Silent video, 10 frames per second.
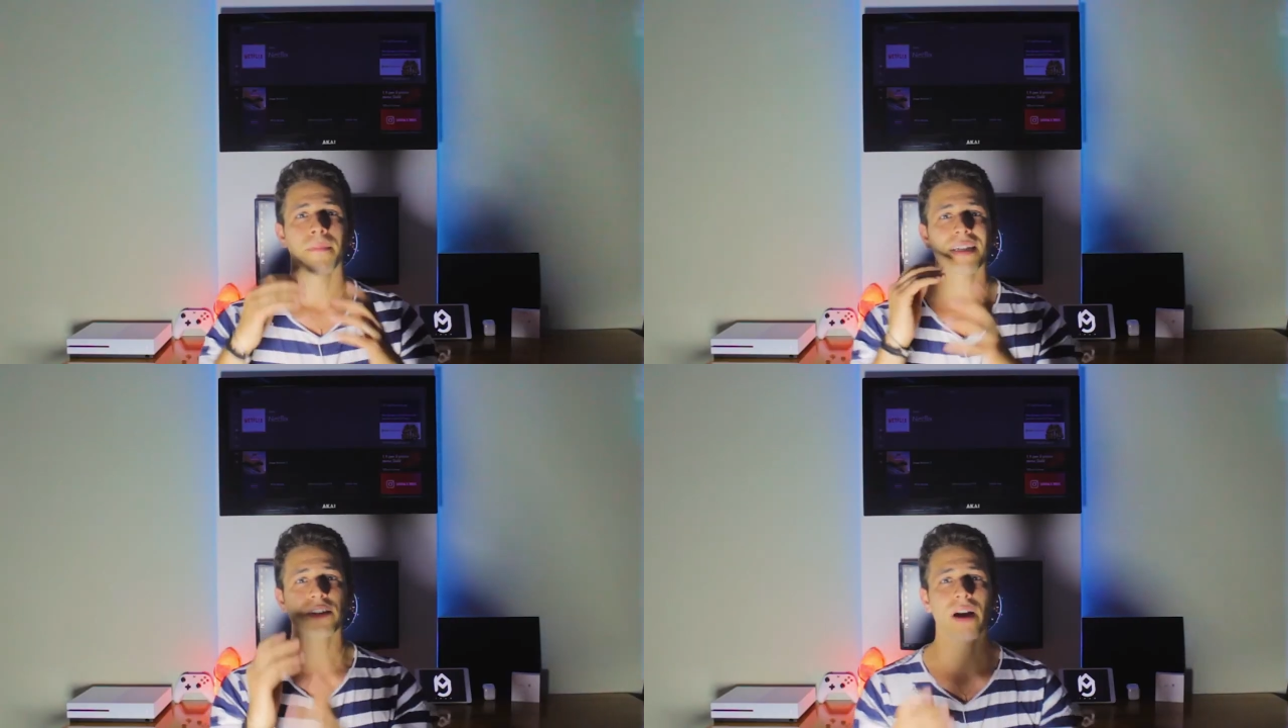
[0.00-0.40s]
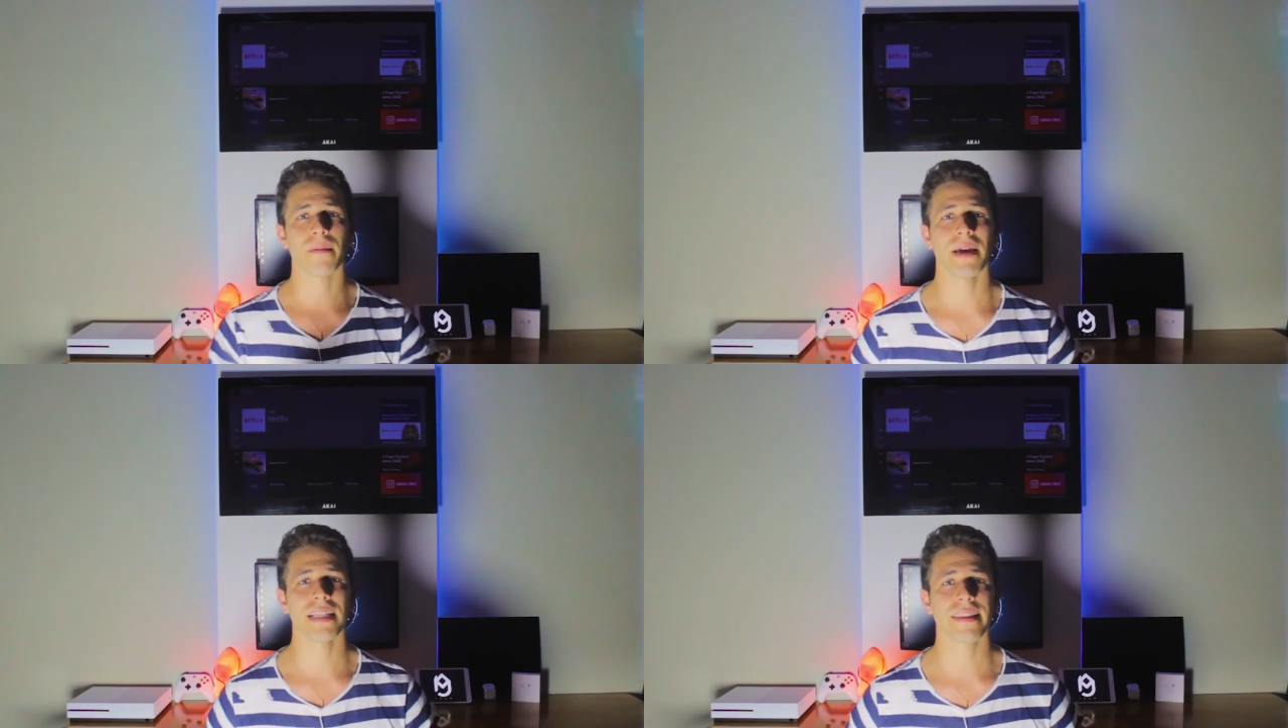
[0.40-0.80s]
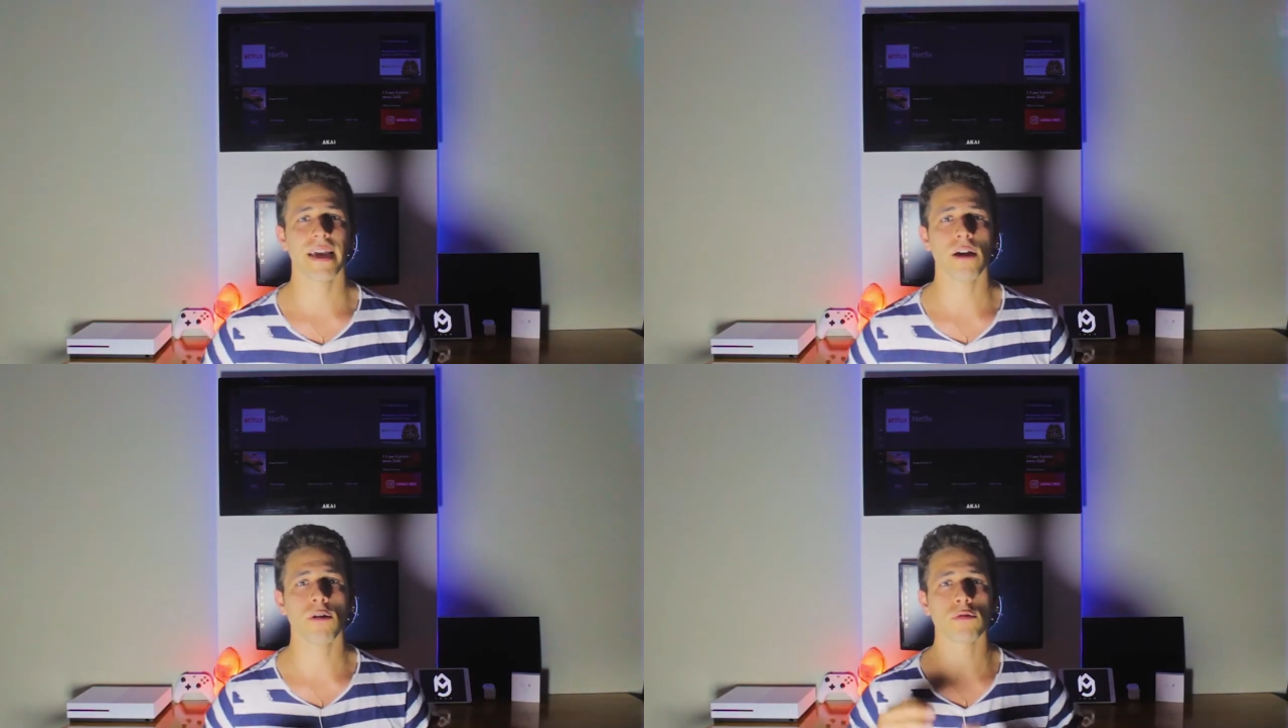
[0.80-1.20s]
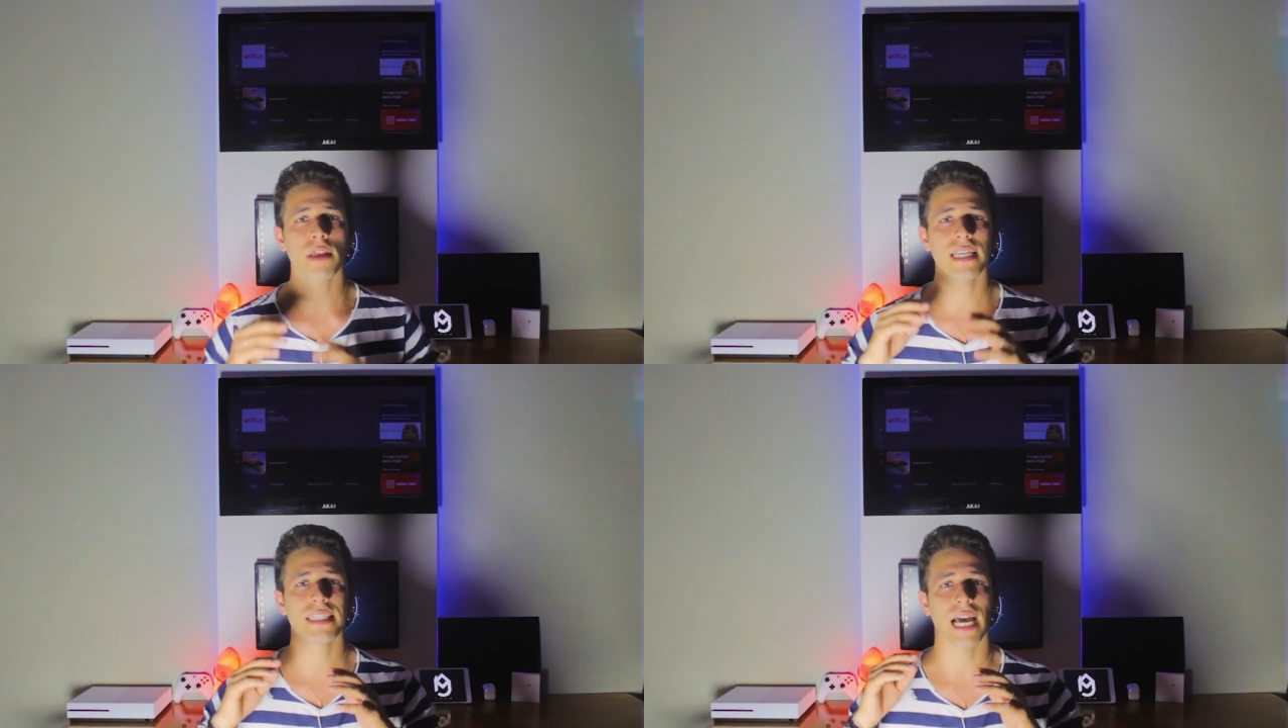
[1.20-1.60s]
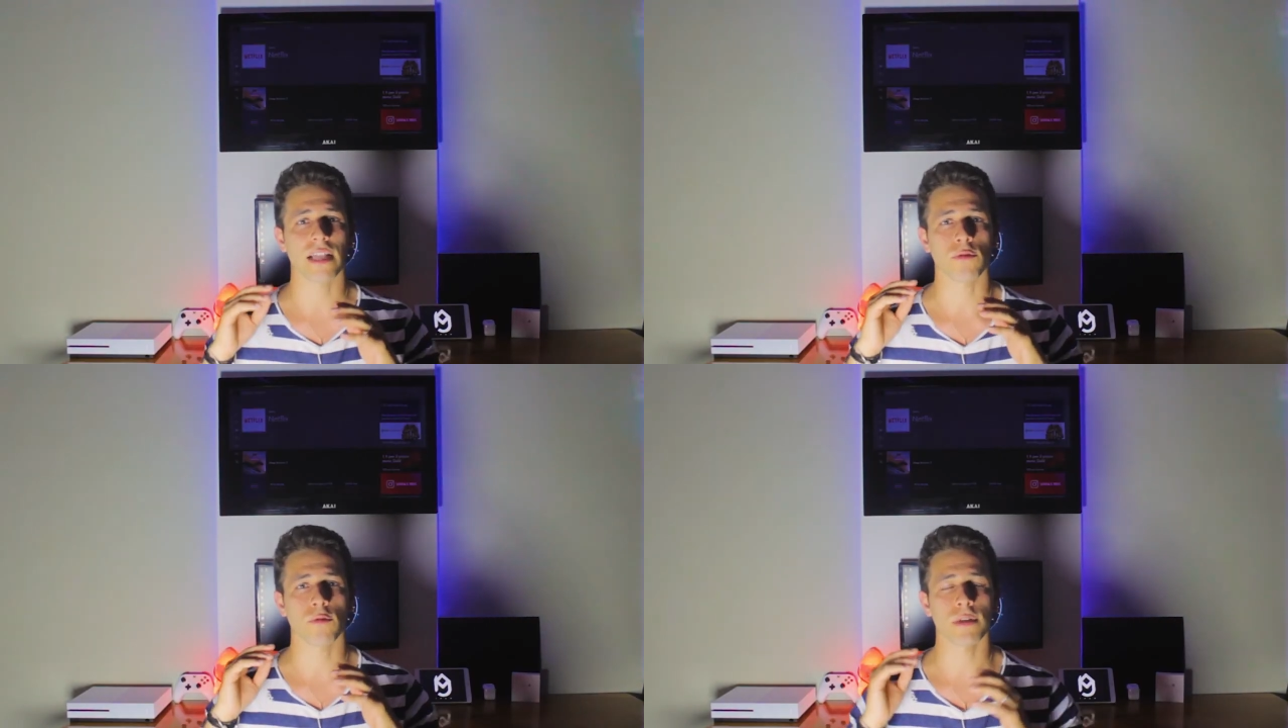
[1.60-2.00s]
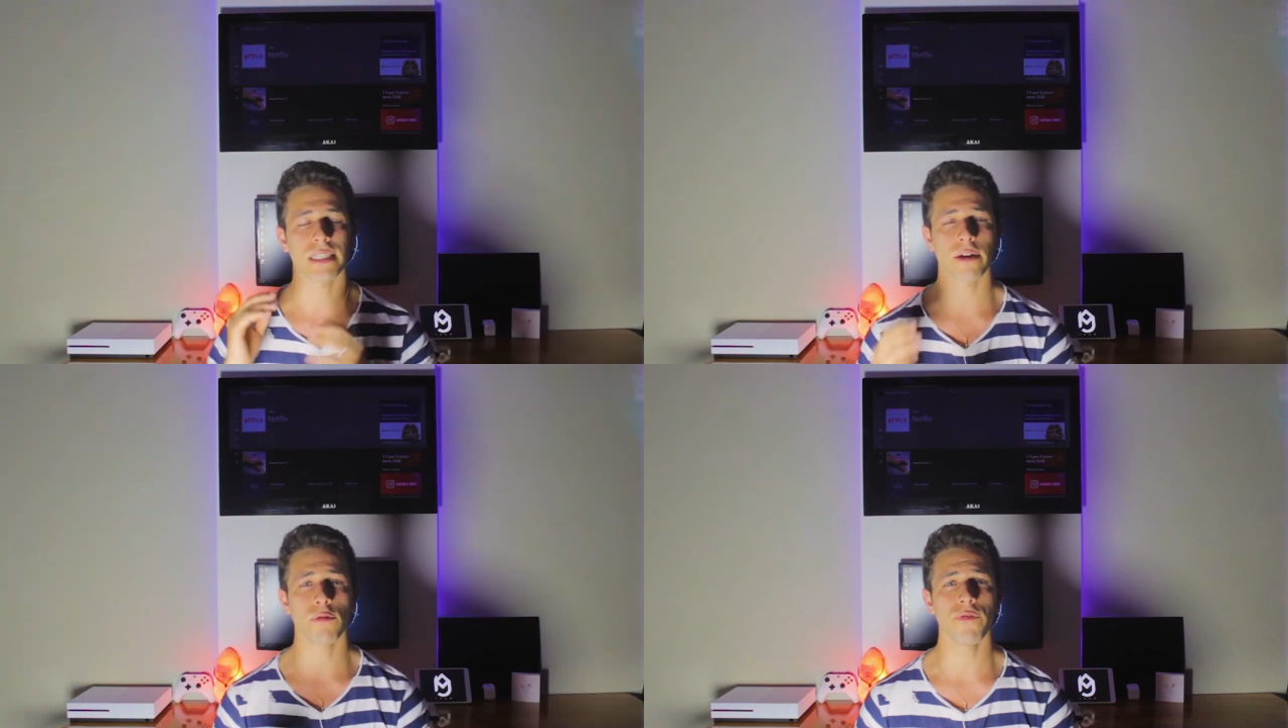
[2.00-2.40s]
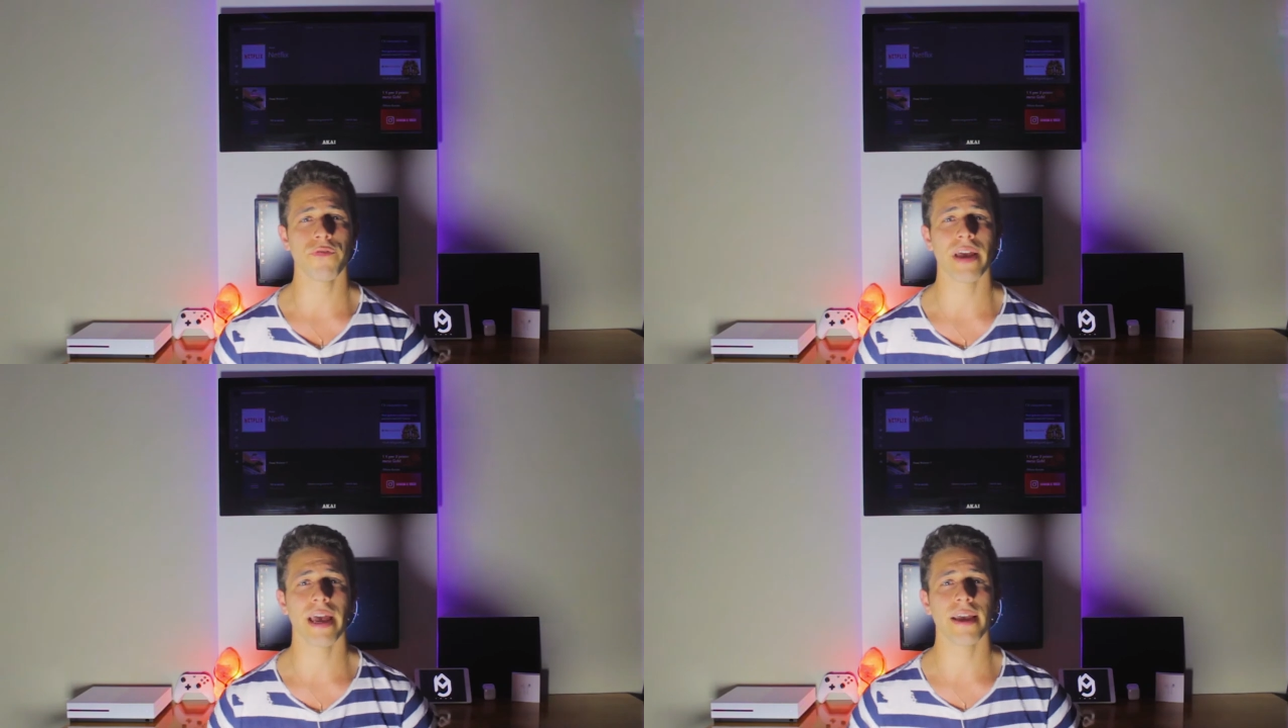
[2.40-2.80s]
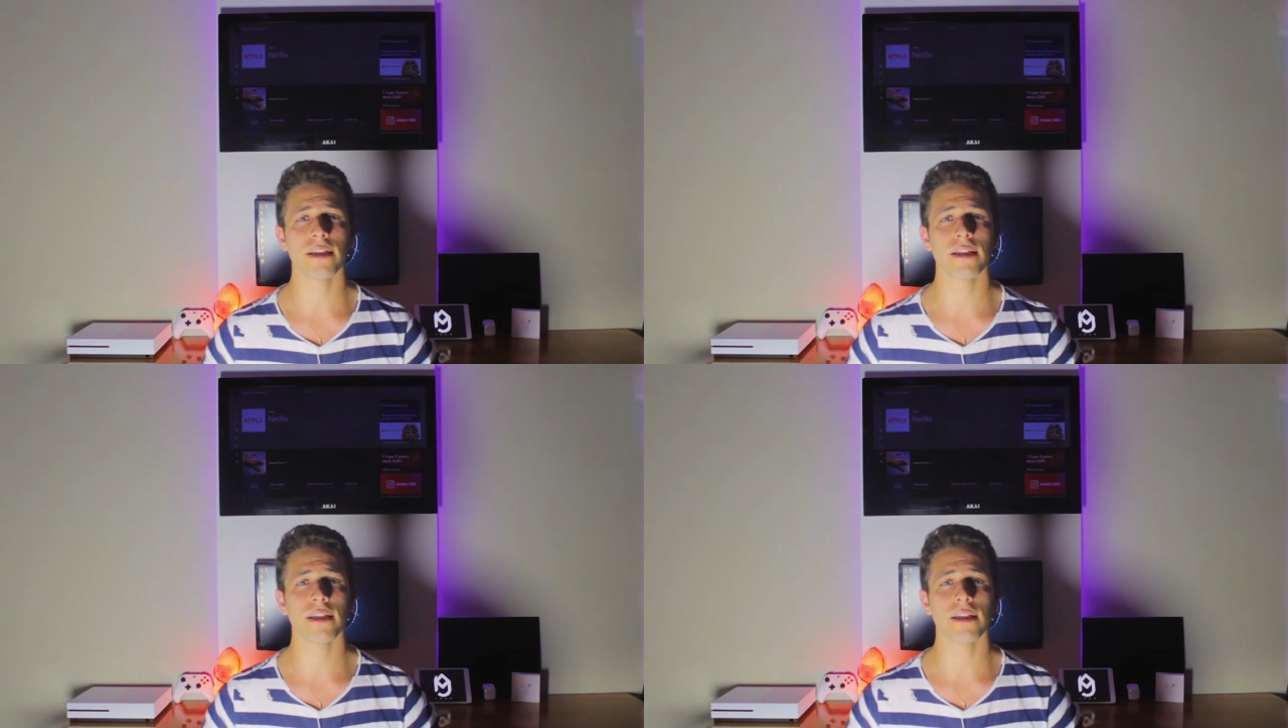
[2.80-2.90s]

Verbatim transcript: Personalmente ho utilizzato queste cuffie